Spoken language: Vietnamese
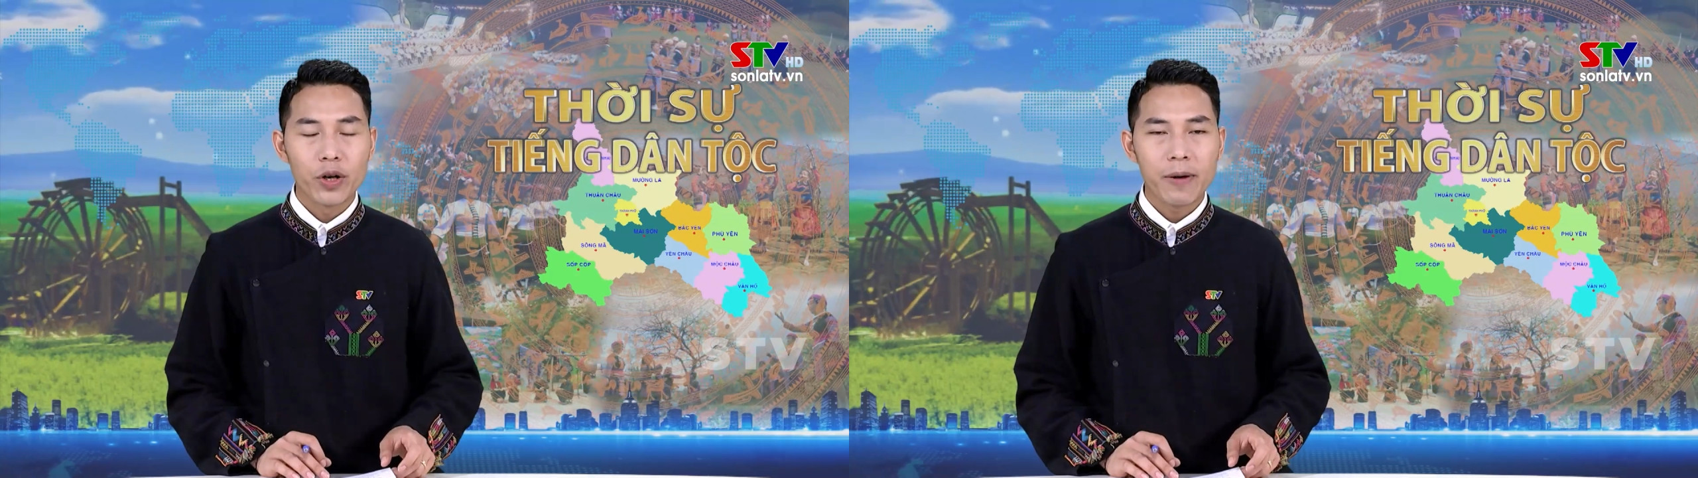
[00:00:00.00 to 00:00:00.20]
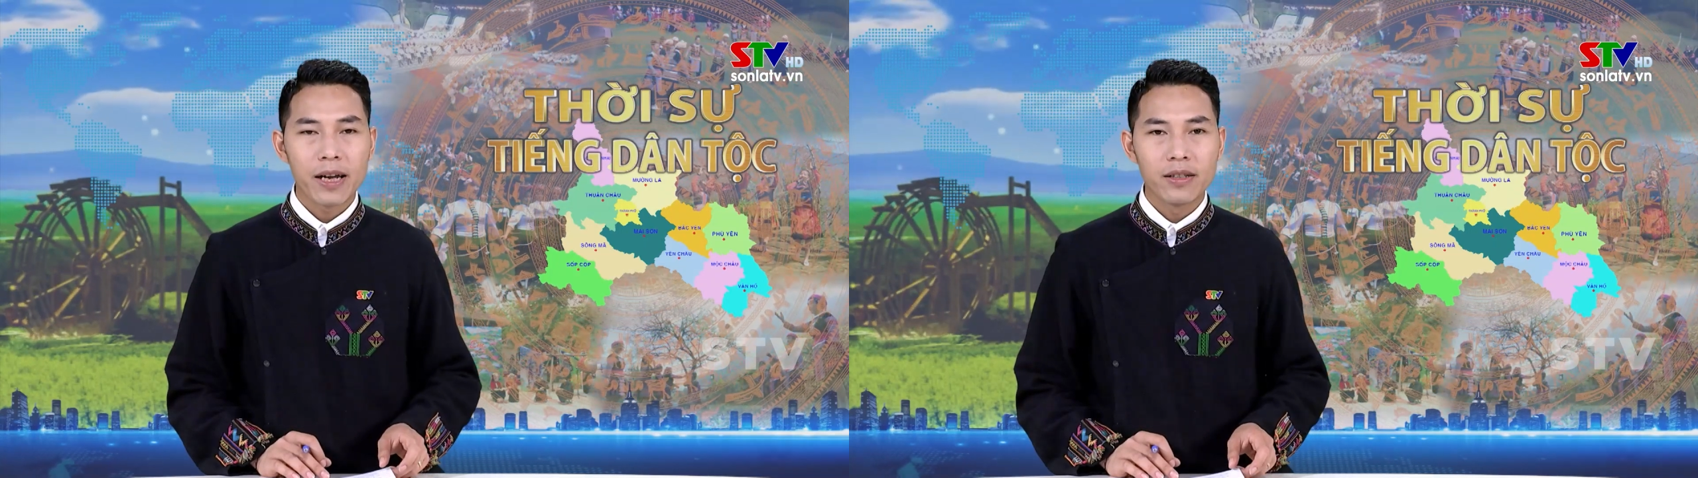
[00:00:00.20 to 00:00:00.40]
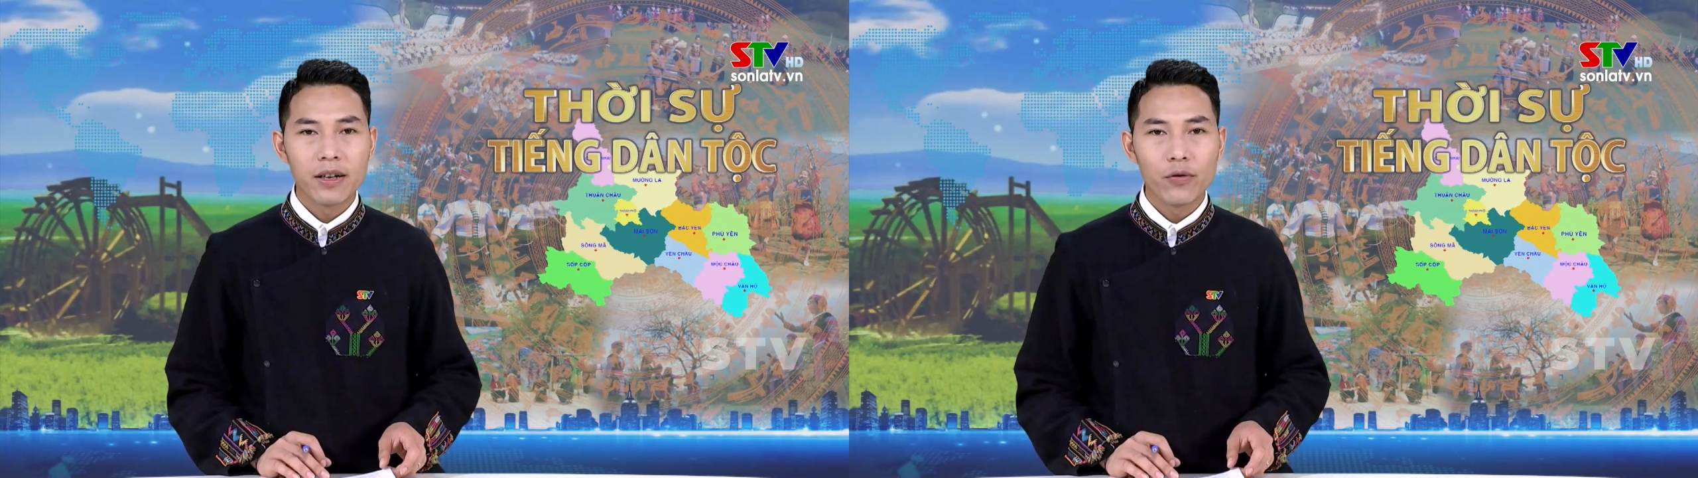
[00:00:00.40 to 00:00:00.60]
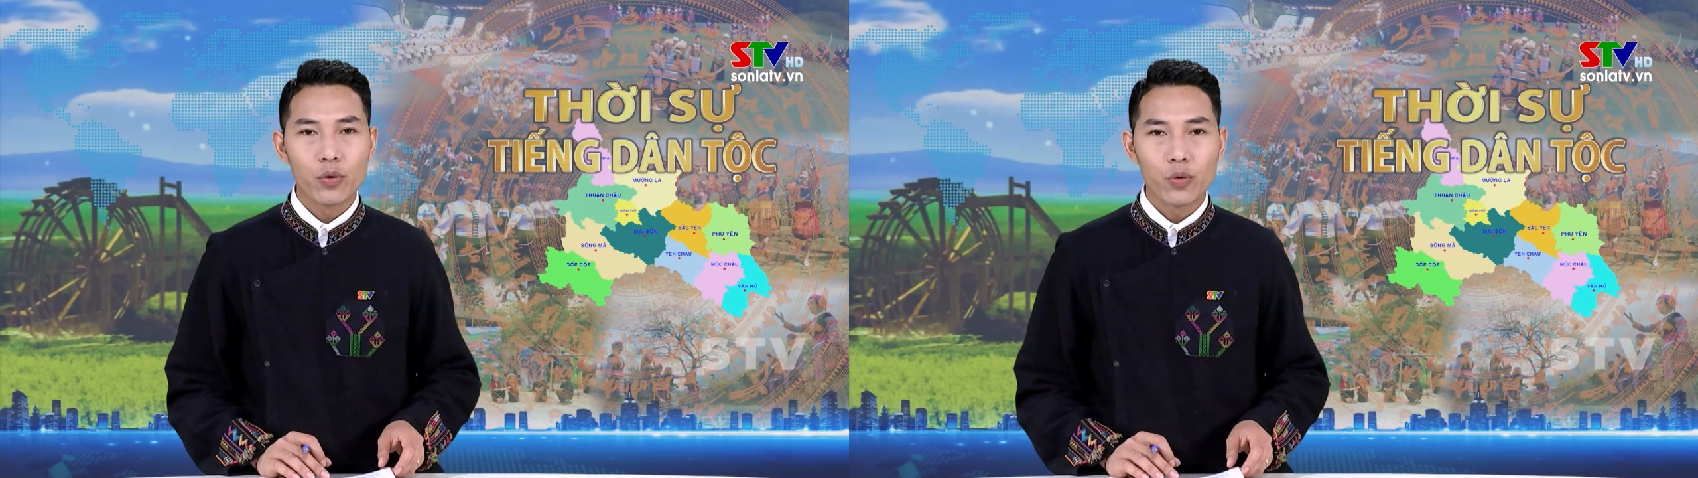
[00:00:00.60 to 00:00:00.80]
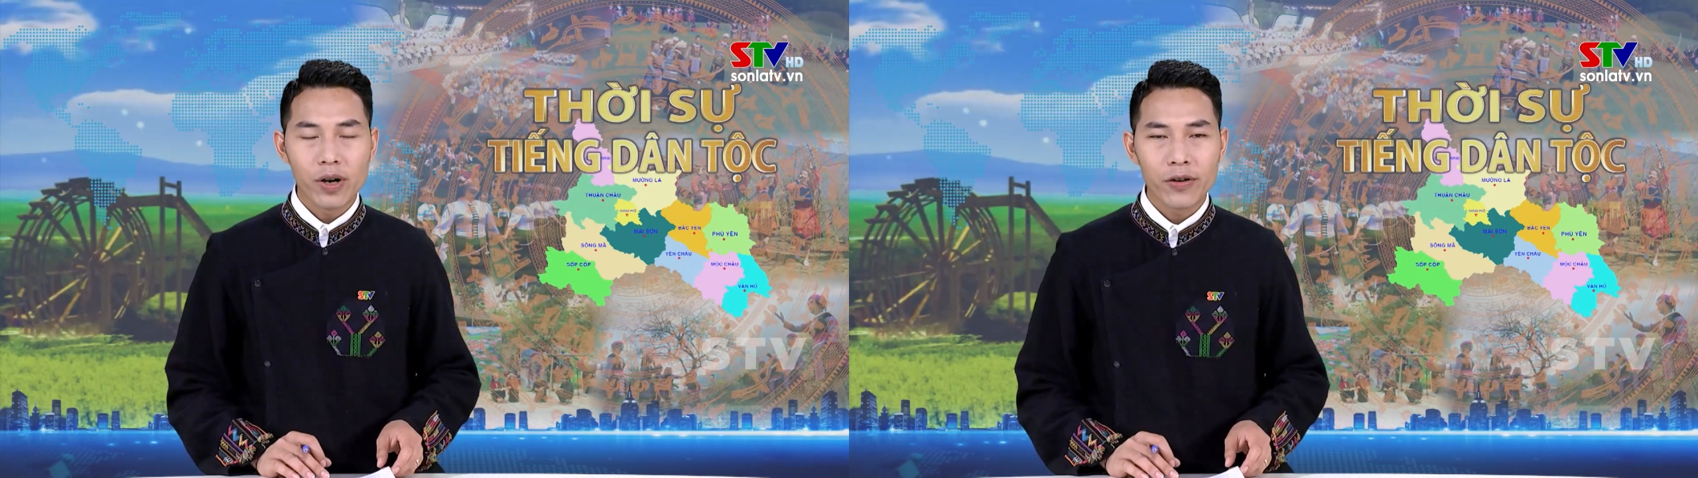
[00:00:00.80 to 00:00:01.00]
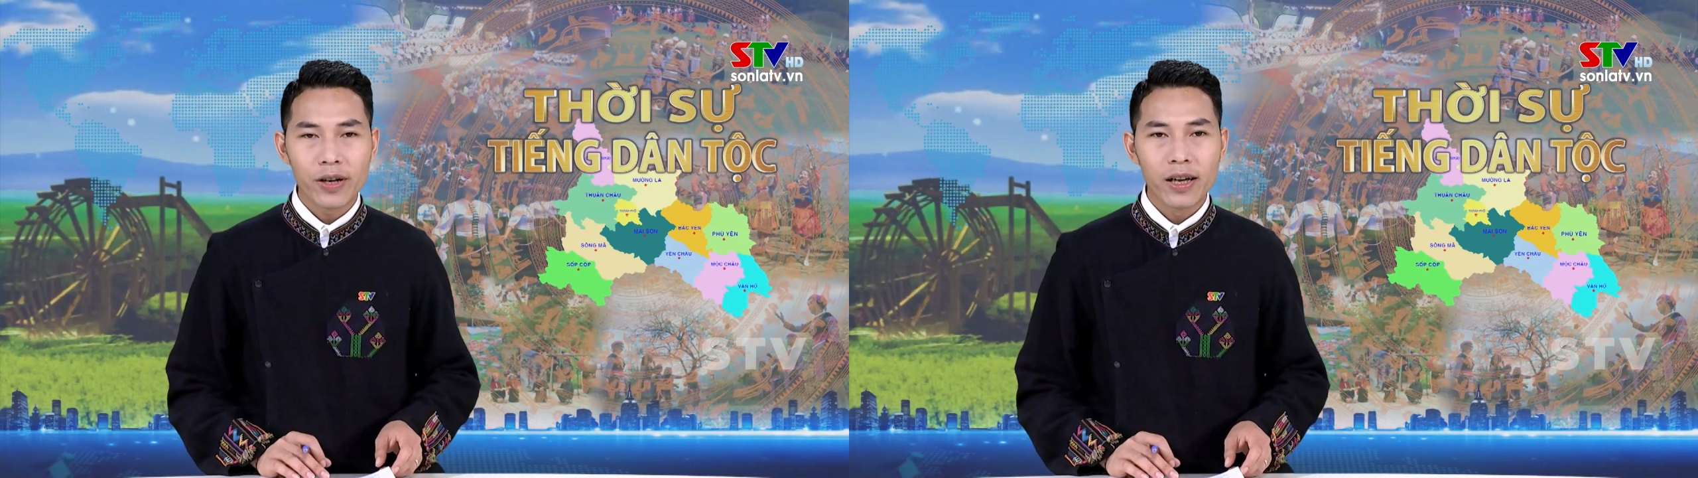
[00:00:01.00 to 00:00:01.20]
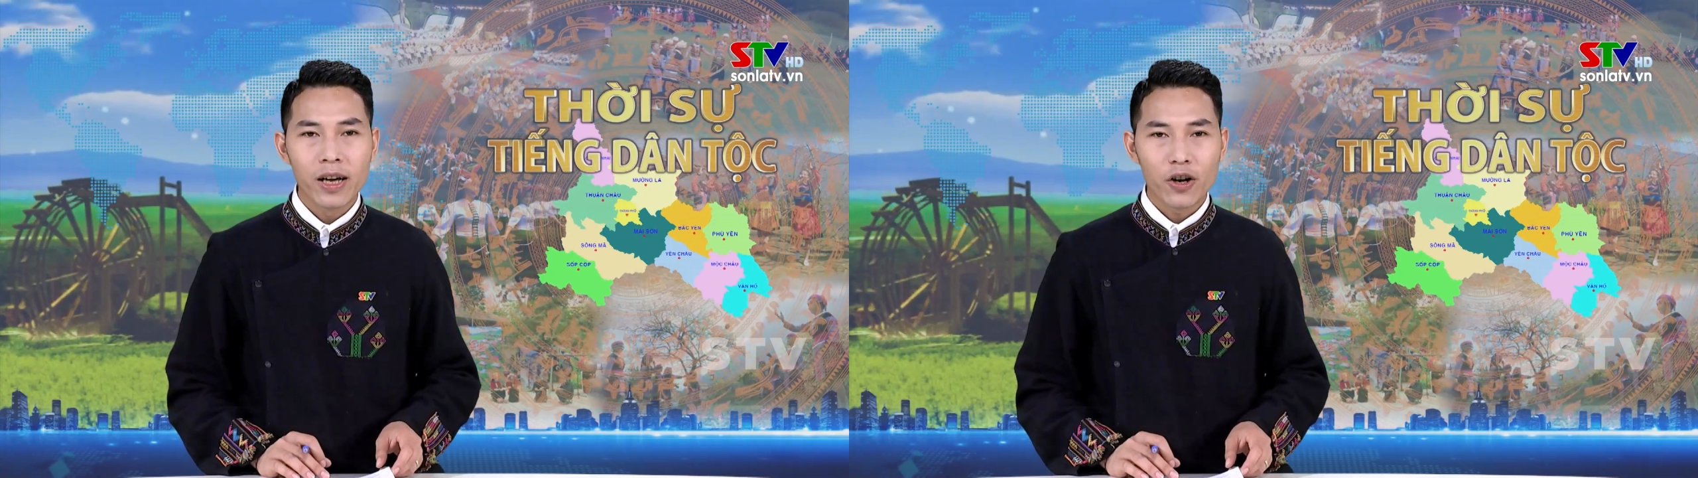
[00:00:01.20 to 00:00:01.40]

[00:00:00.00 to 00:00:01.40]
ban Thường vụ Quốc hội